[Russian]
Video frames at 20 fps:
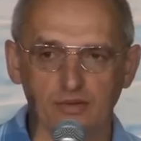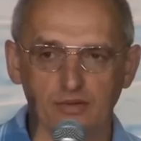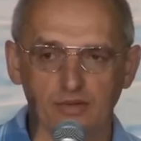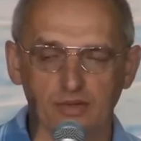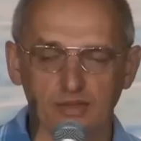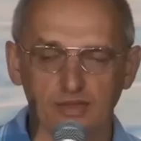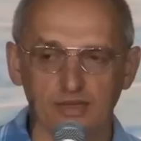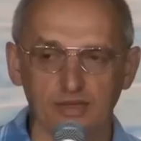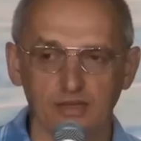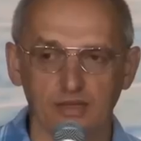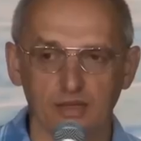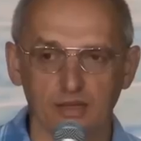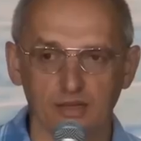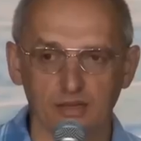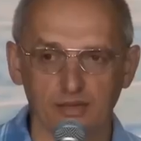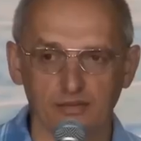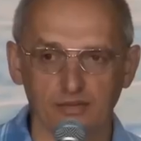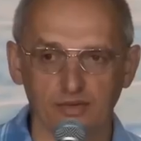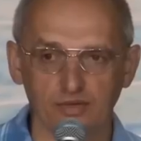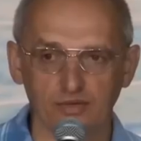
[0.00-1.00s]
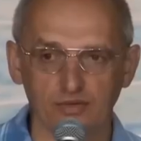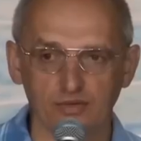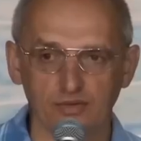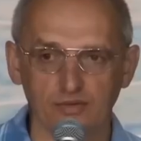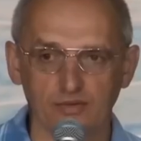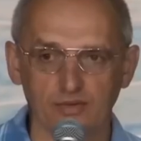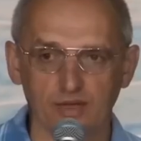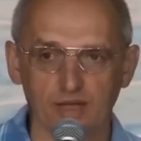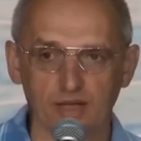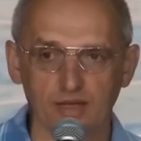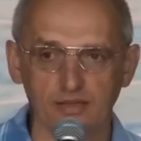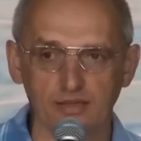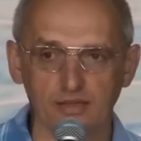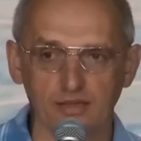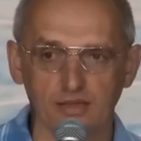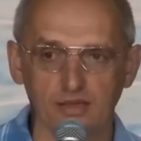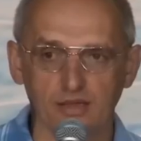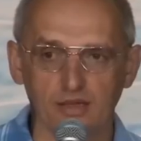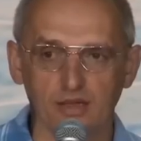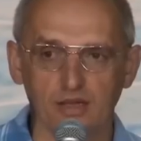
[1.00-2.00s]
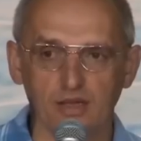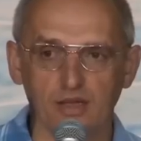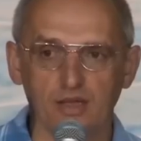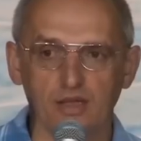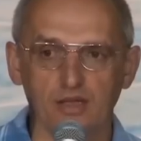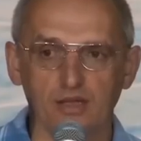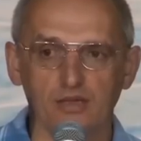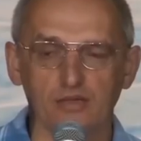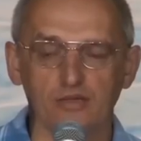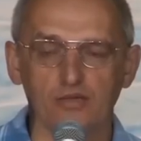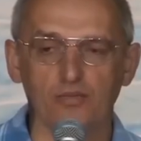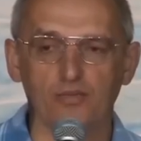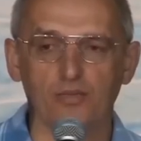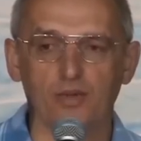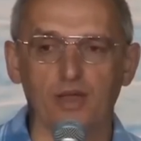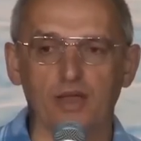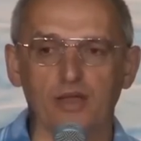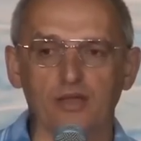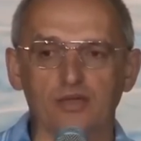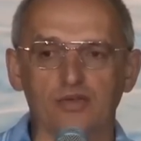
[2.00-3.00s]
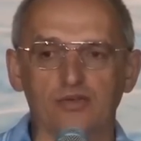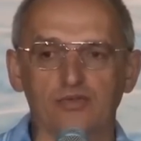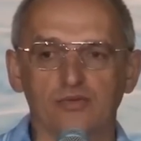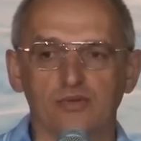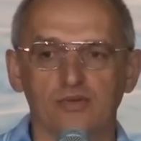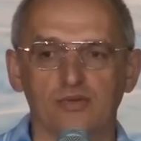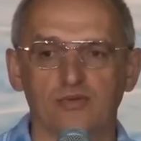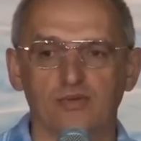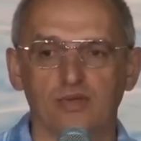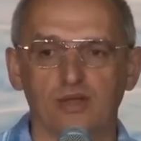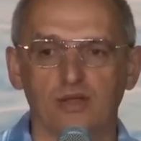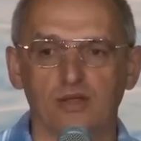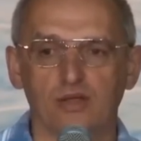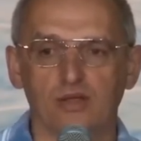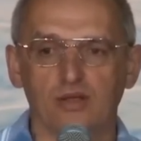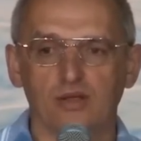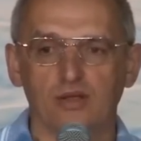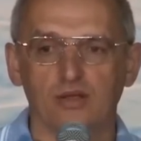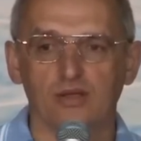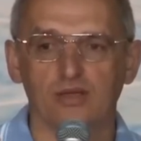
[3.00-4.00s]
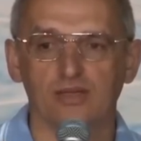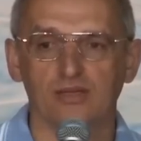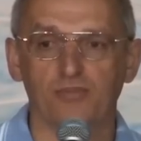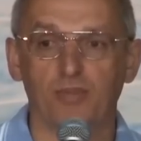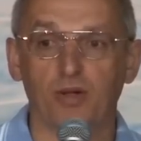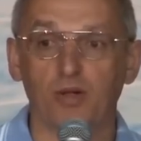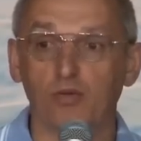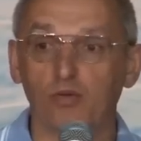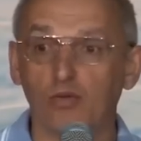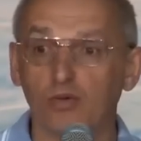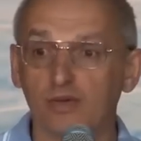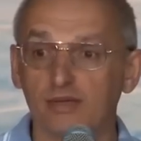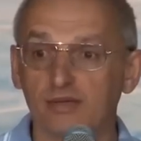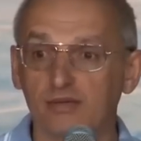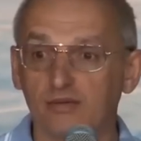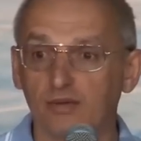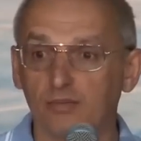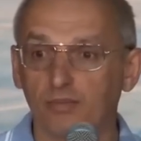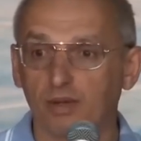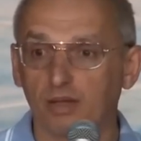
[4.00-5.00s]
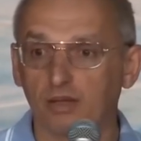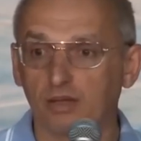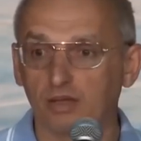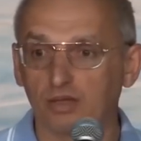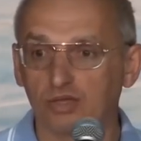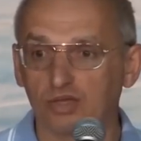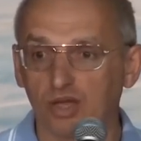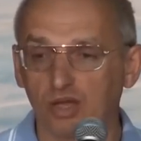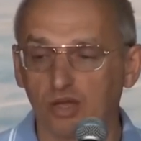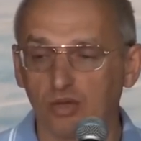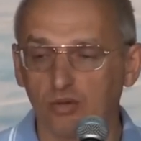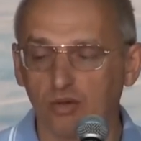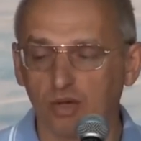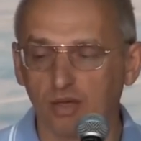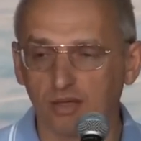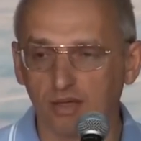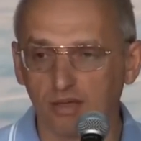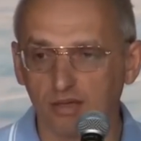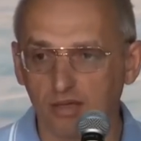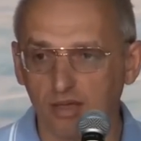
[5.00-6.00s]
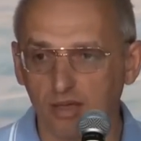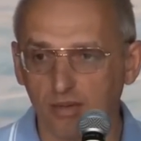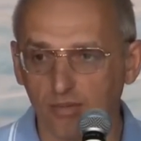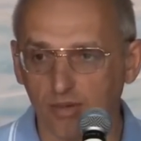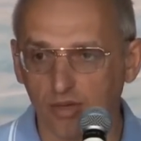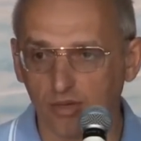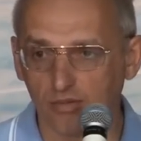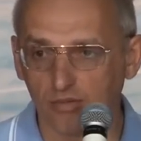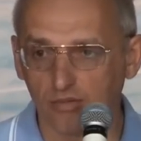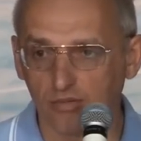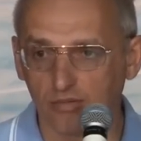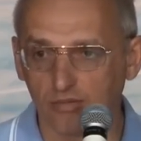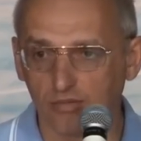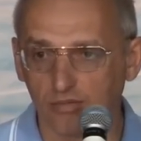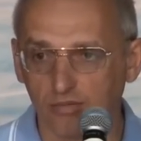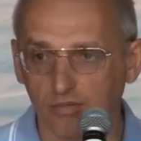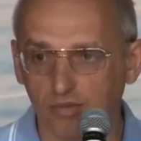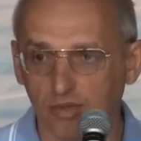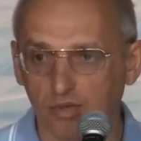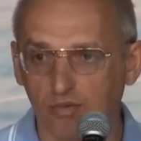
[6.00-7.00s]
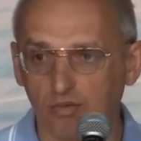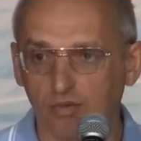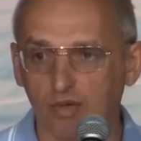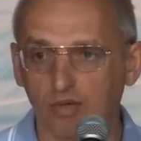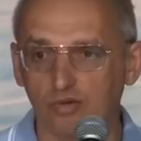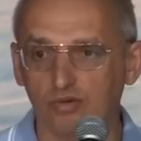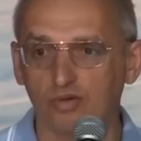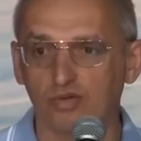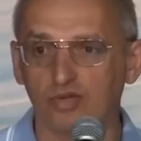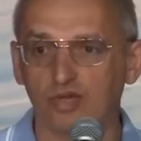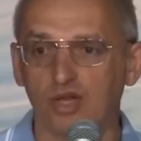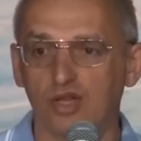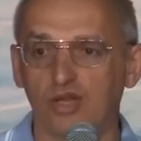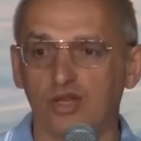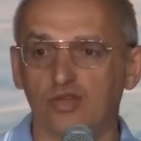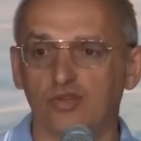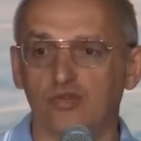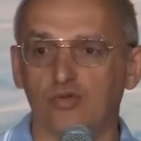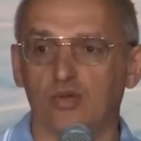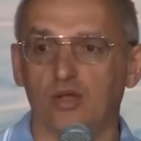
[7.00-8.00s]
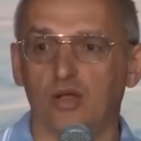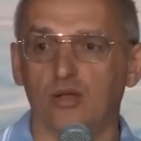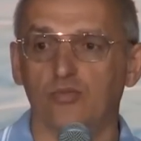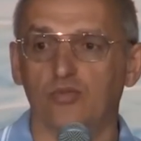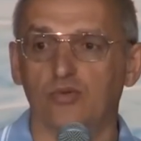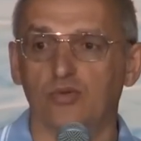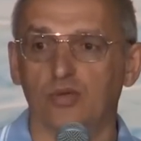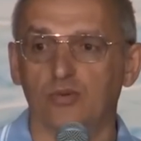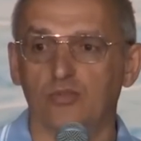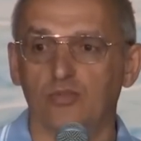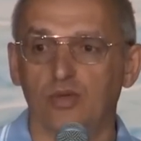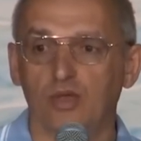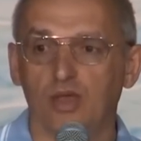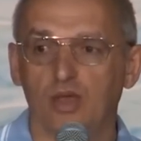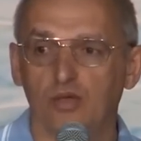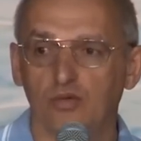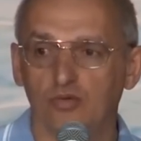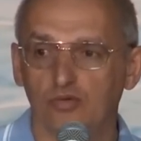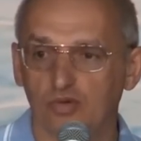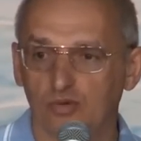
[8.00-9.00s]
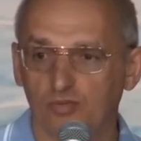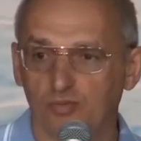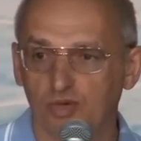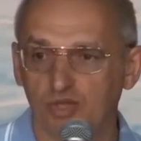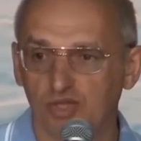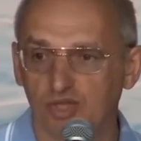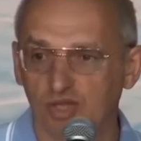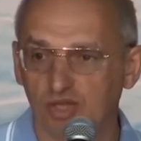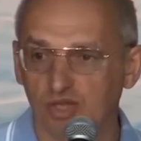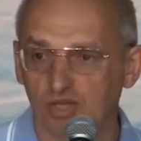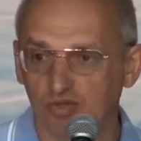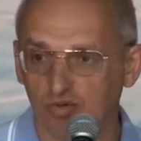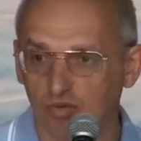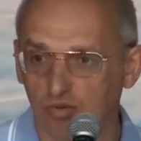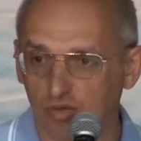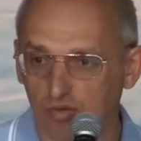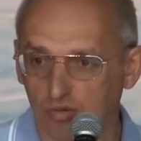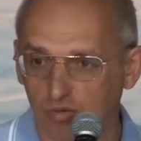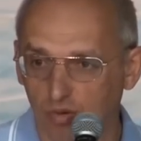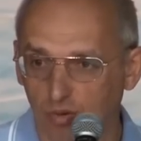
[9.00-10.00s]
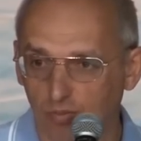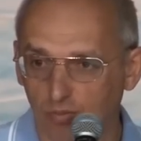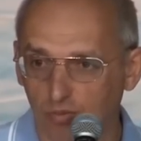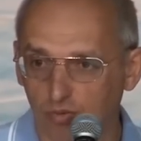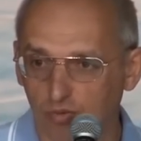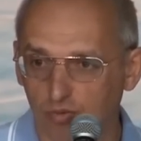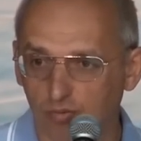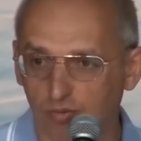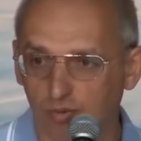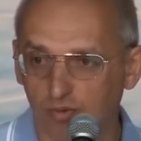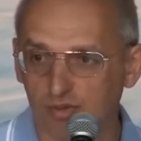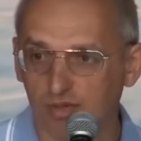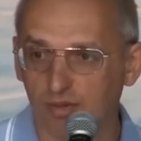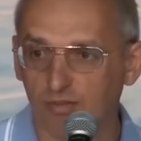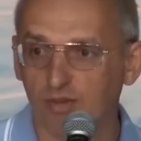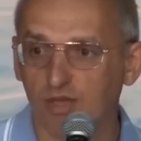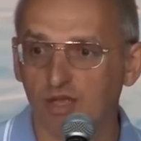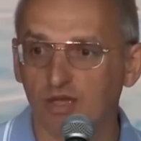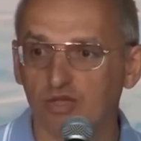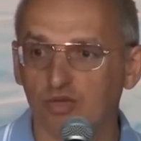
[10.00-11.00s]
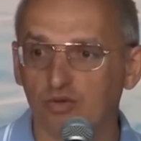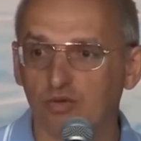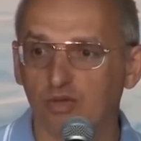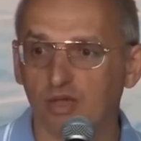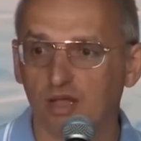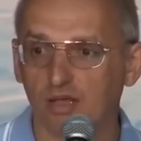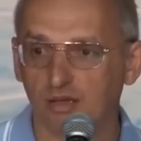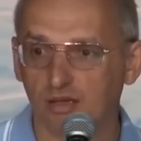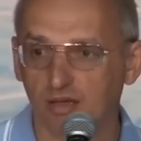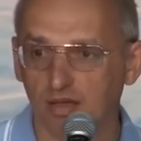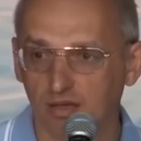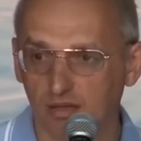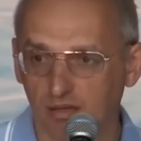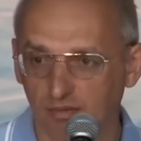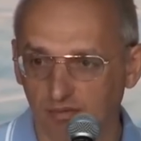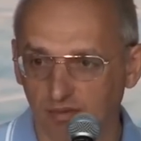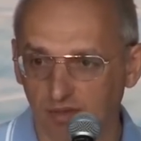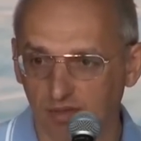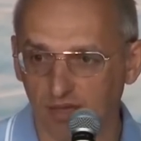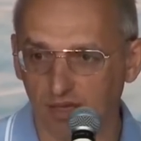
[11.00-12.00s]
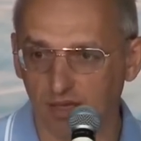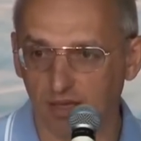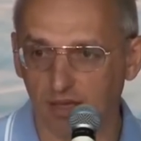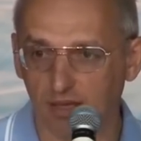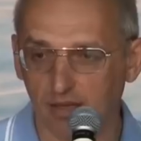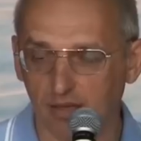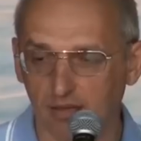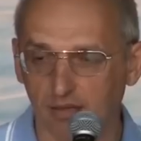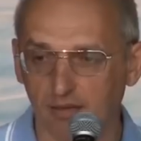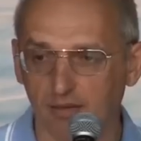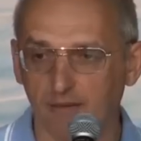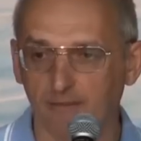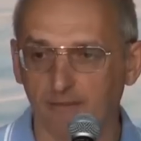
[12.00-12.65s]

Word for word: сила этого чувства гаснет, и наступает чувство, спокойствие по отношению к этой теме. Такое ощущение, что как будто бы я ее уже почти нашел, эту работу, просто меня что-то от, до этого отделяет.